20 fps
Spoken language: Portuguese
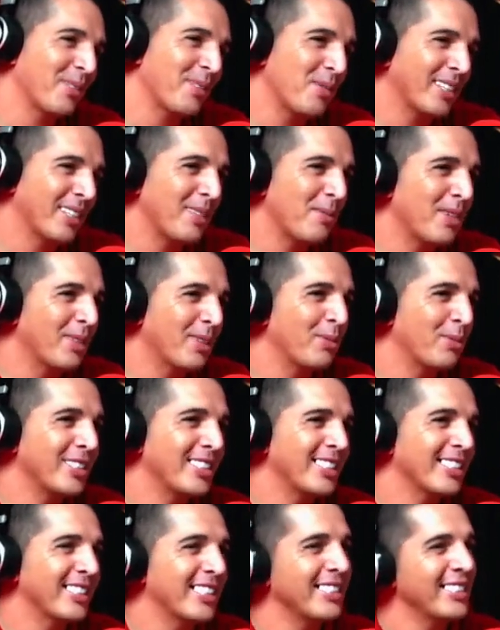vamos receber as
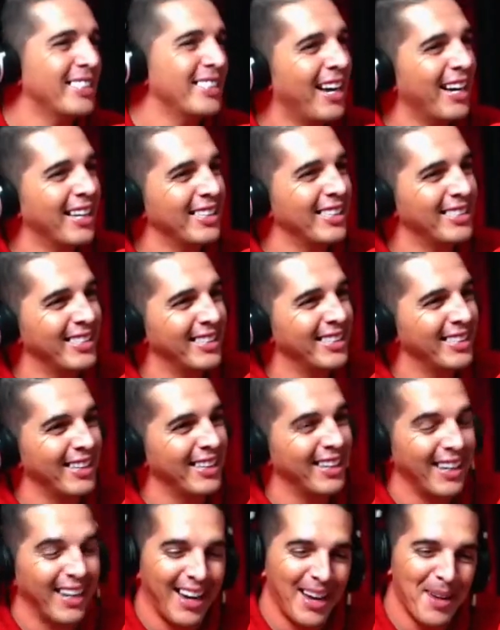mocinhas da cidade.
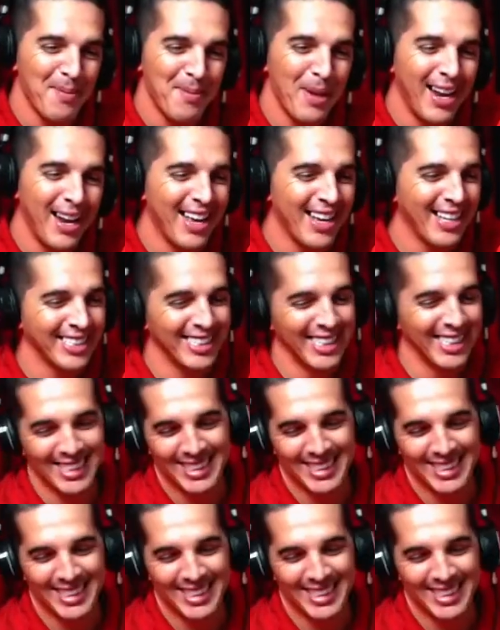Aí, beleza,